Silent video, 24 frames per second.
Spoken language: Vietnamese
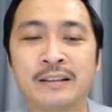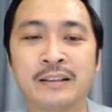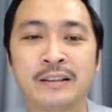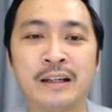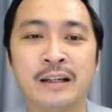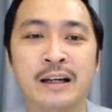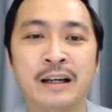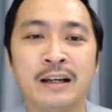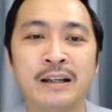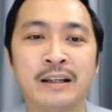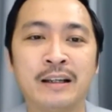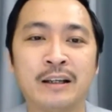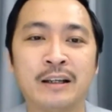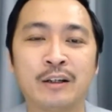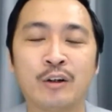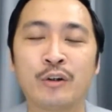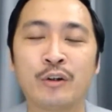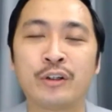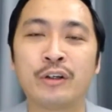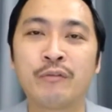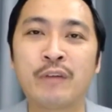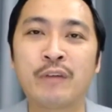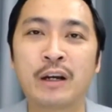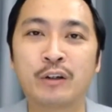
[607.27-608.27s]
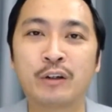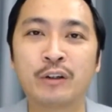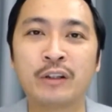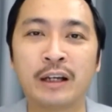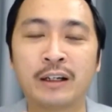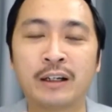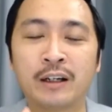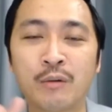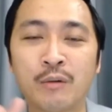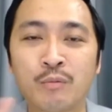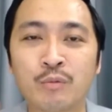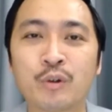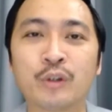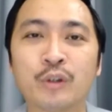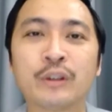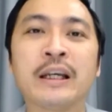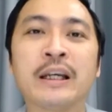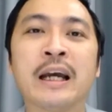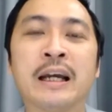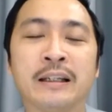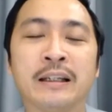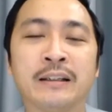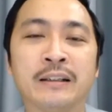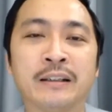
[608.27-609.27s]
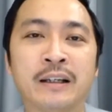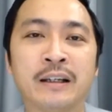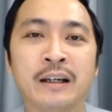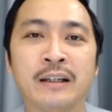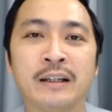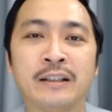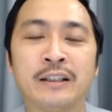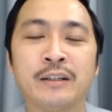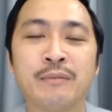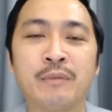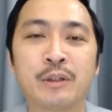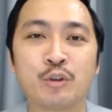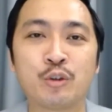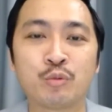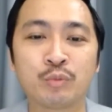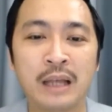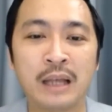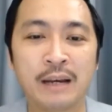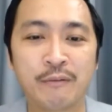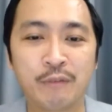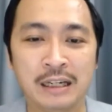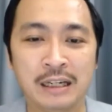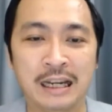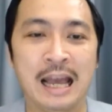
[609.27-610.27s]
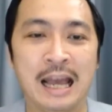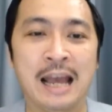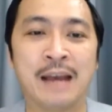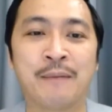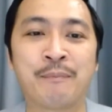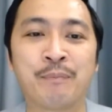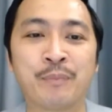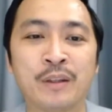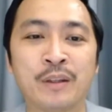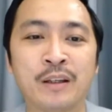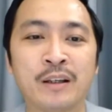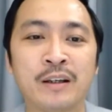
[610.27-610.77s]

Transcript: Đấy, có những việc có thể không có tiền nhưng mà chúng ta vẫn làm.